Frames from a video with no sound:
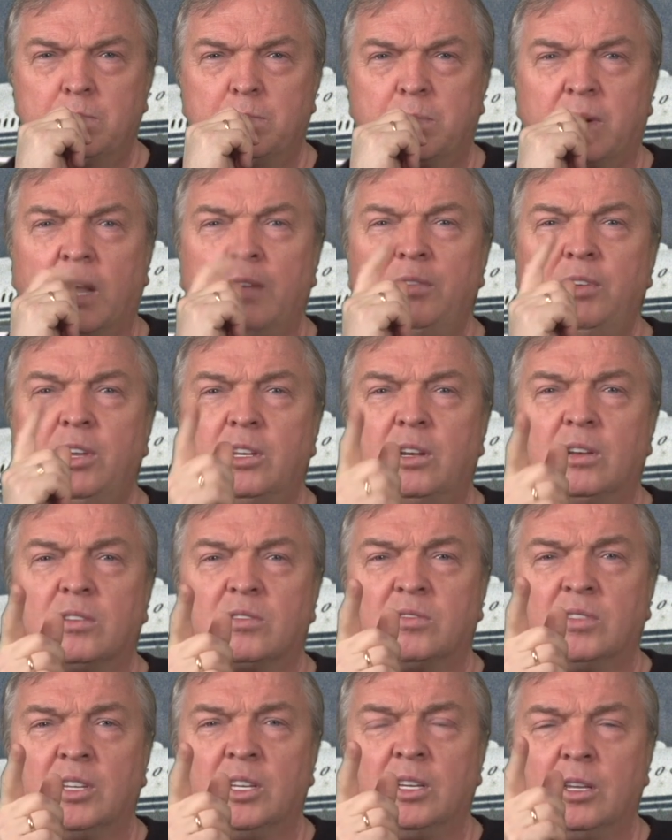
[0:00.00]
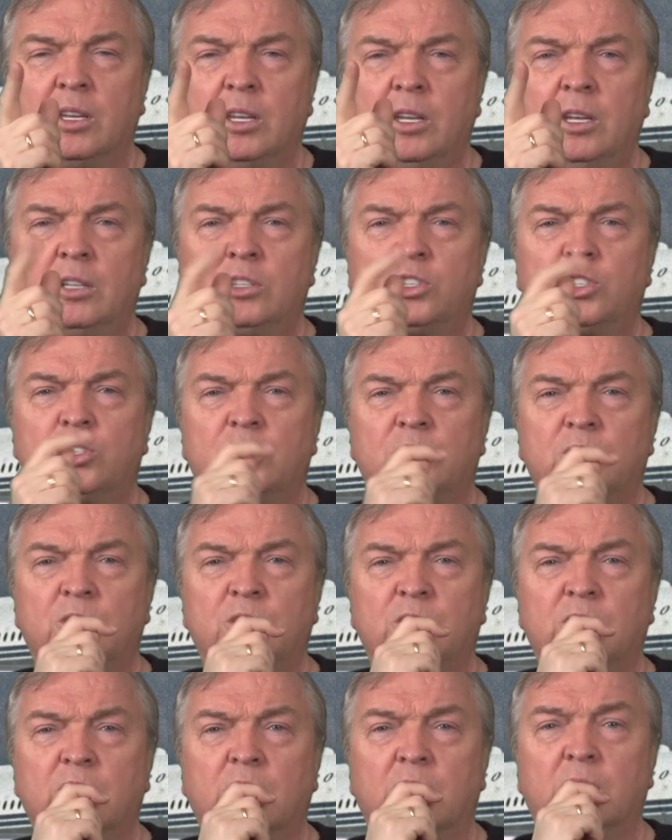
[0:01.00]
правительственный
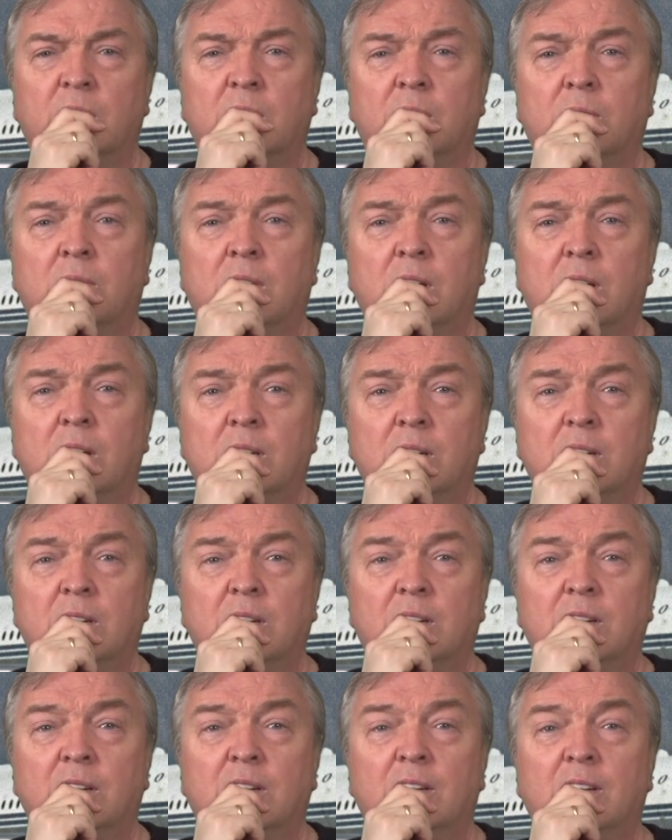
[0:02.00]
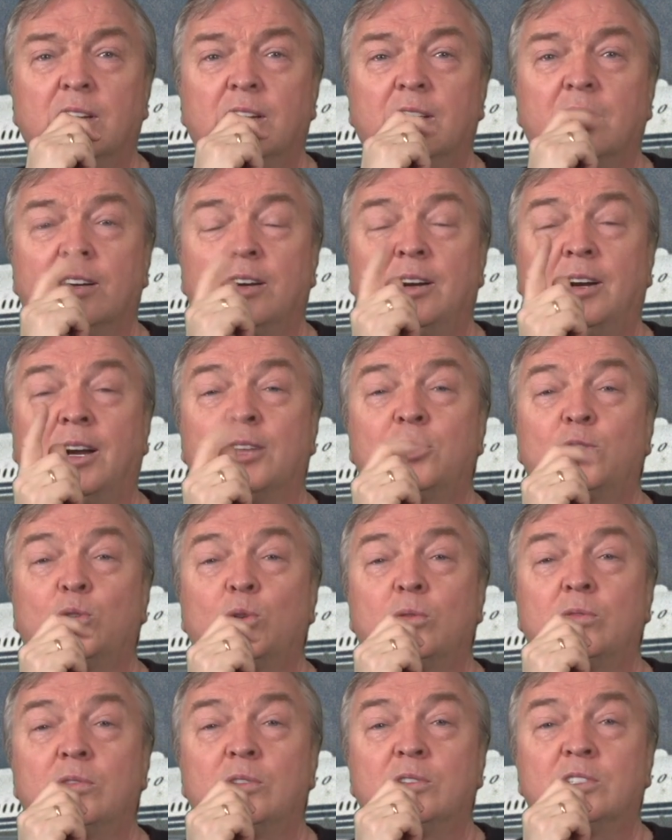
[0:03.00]
Ил-62
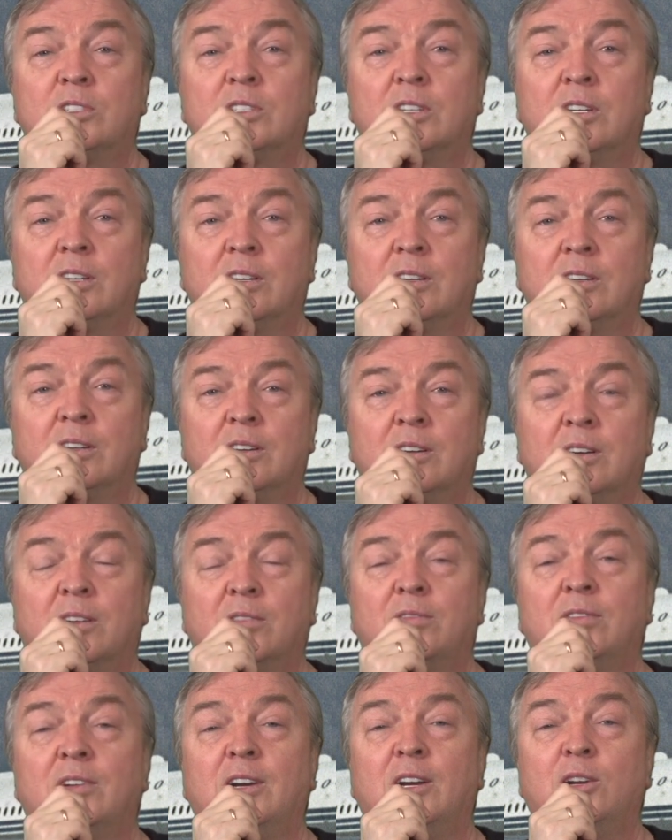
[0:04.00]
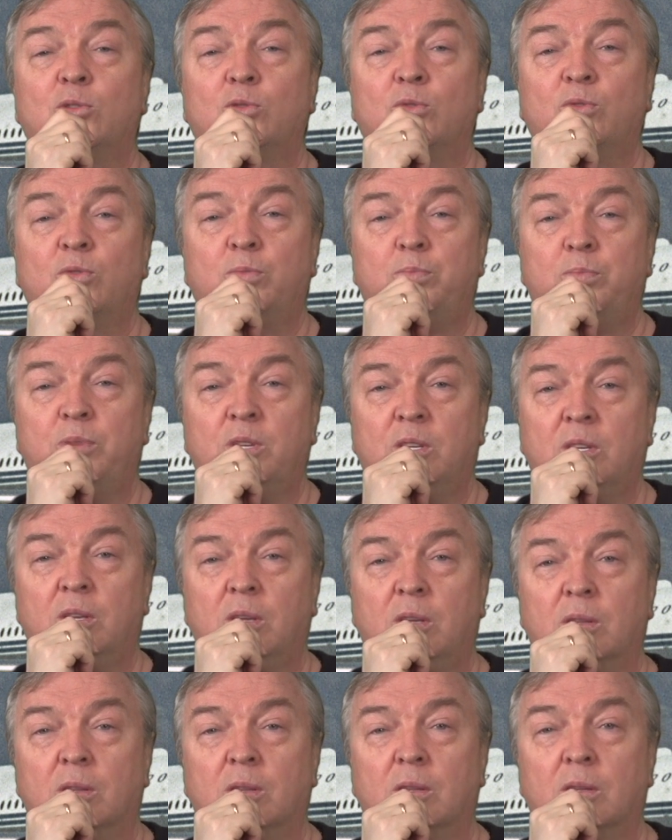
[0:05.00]
готовился к вылету в
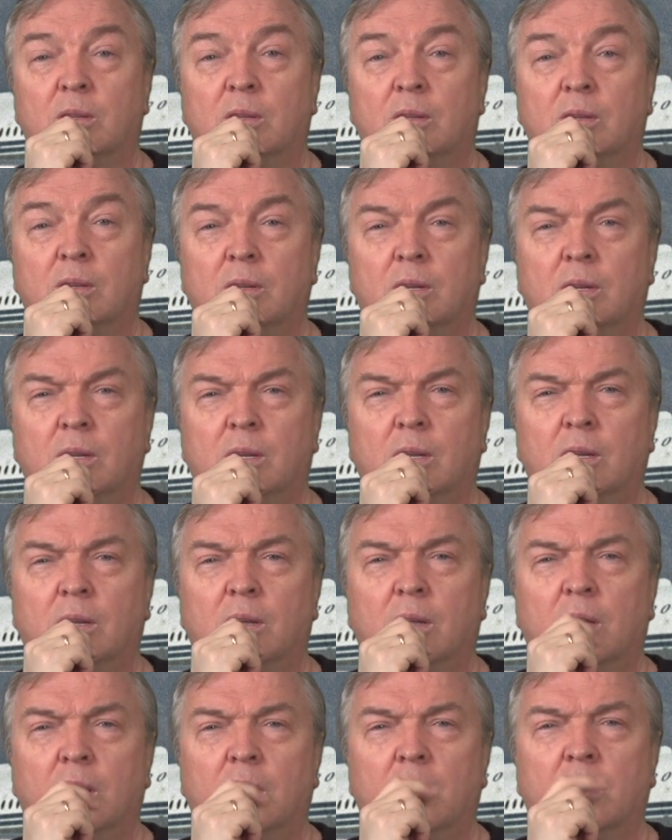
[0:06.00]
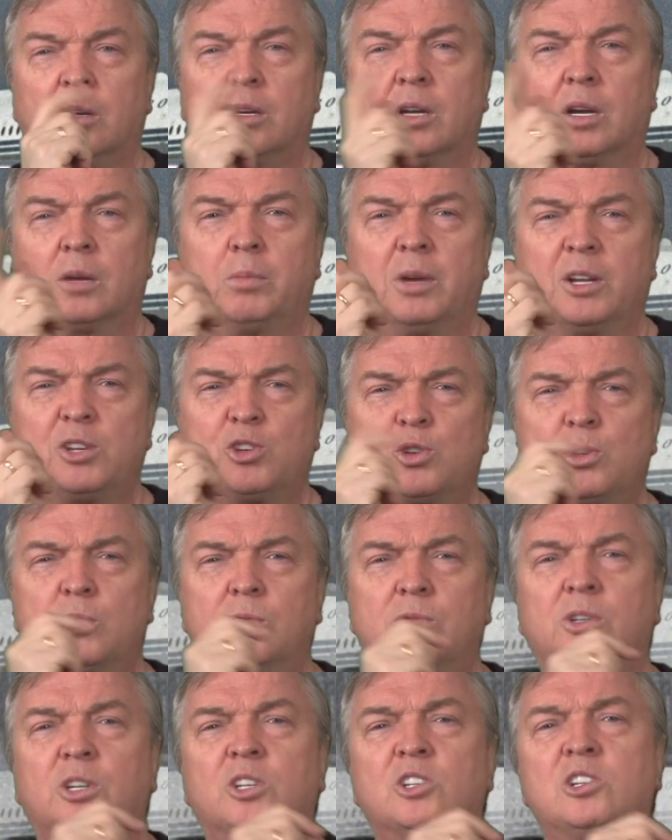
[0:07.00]
Пекин.
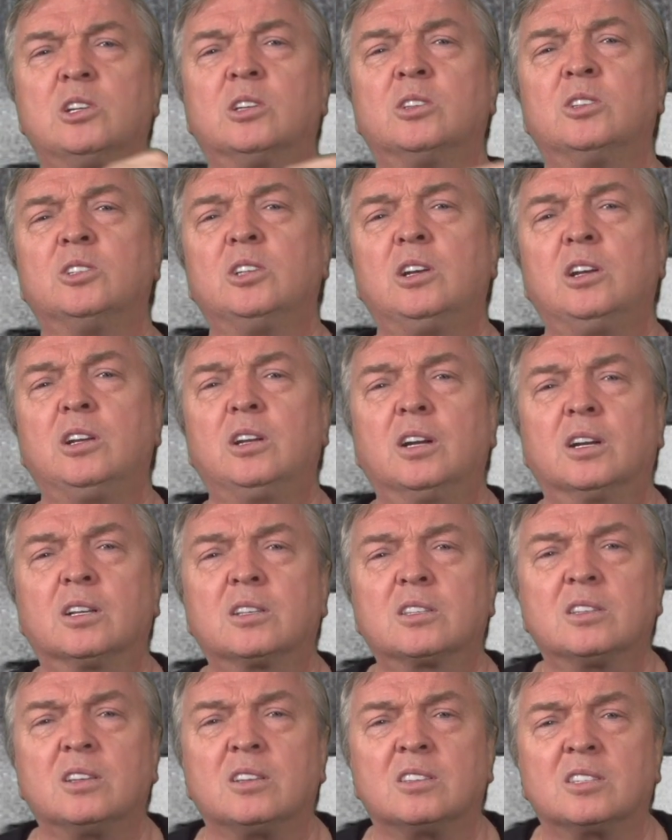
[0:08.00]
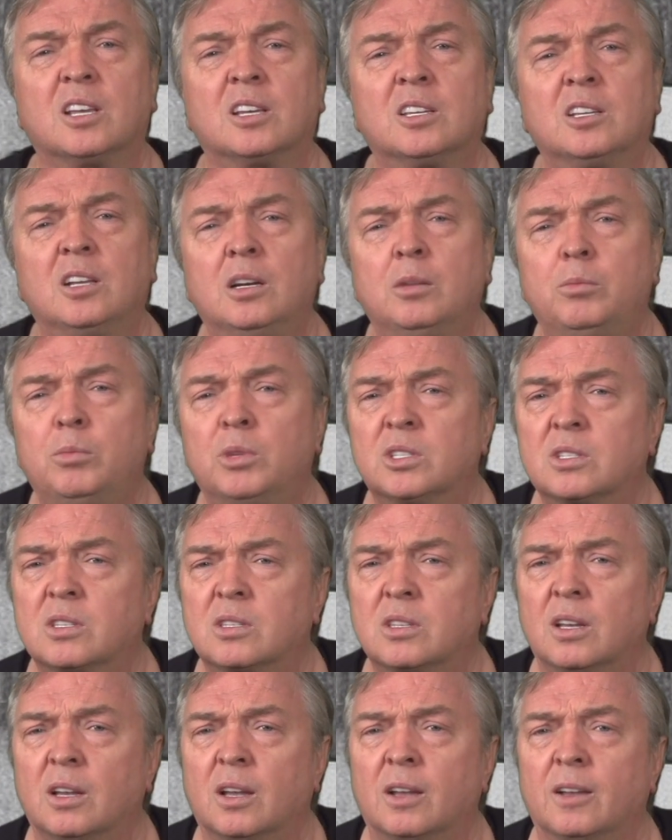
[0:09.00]
Горбачева и члены делегации заняли
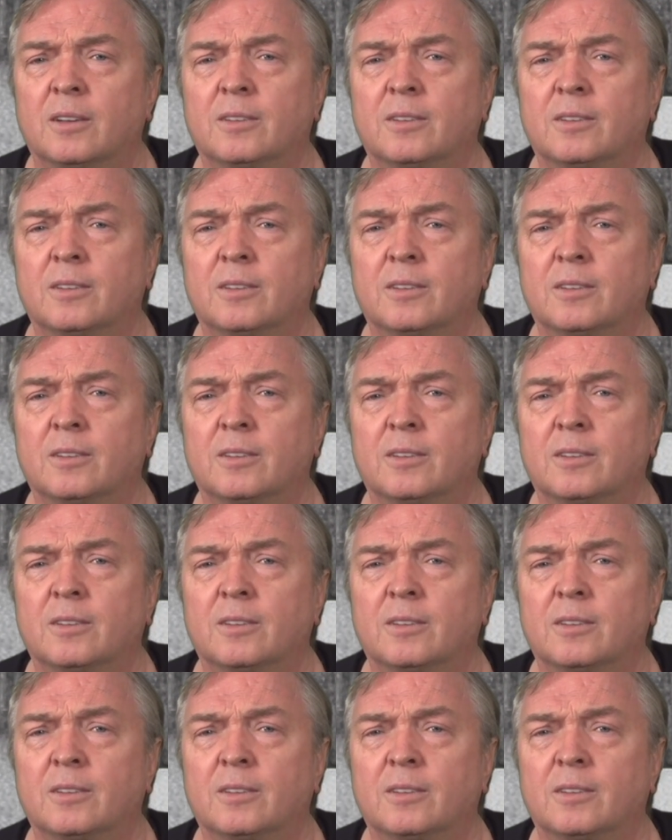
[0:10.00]
места.